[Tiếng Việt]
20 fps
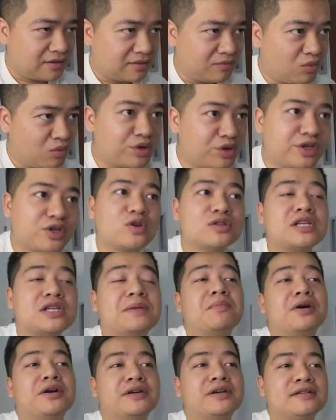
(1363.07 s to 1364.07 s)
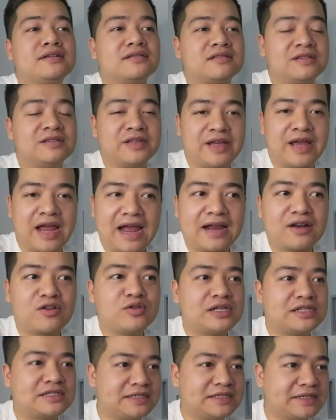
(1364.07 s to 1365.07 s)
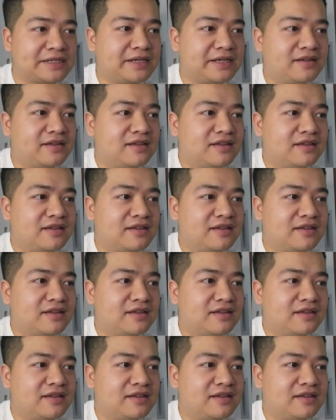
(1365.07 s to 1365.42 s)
mua những đôi giày mới, giày hãng, đôi giày xịn ấy,